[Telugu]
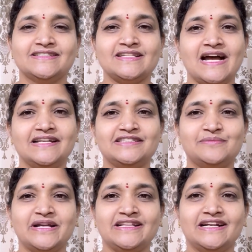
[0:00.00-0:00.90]
సాయంత్రం
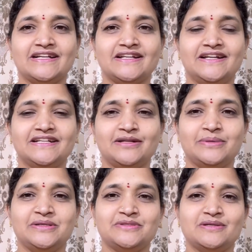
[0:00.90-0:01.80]
ఐదు గంటల
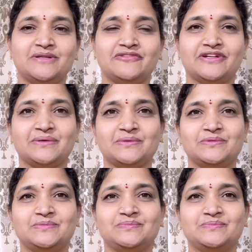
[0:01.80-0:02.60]
నలభై నిమిషముల వరకు